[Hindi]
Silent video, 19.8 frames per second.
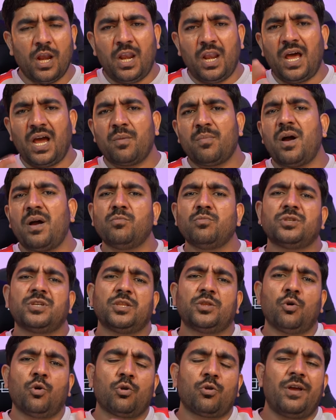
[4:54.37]
लगभग मुझे
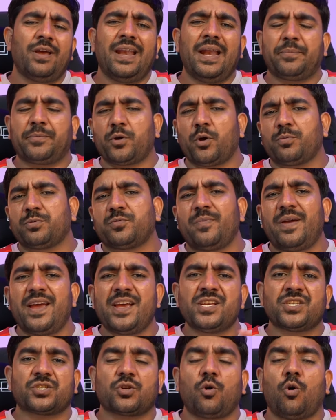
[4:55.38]
दोनों ही लैपटॉप्स में
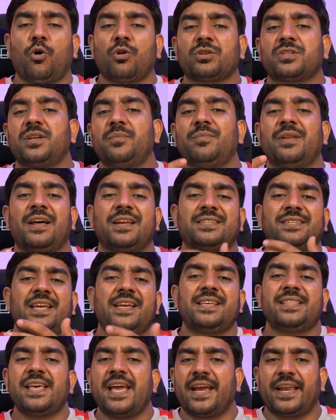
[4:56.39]
स्कोर सिमिलर से
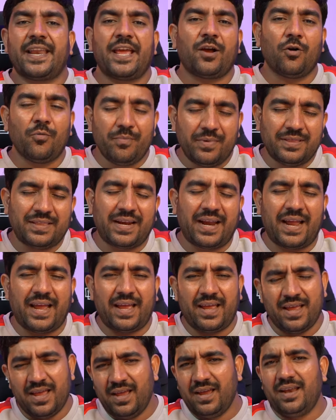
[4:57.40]
ही देखने को मिल रहे
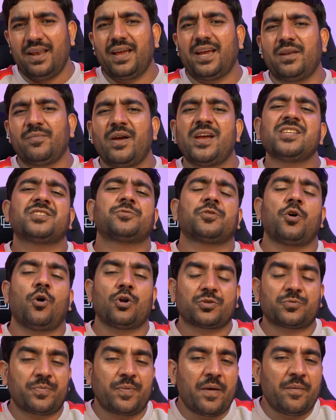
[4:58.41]
हैं लेकिन मैं
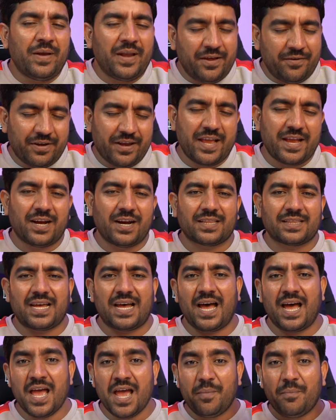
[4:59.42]
स्कोर्स पे बिलीव नहीं करता
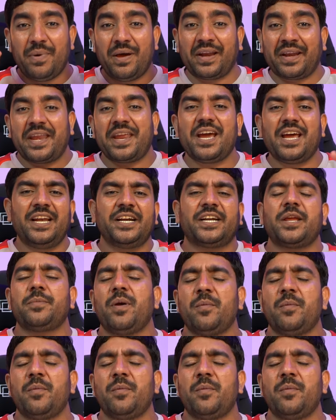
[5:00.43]
मैं रियलिटी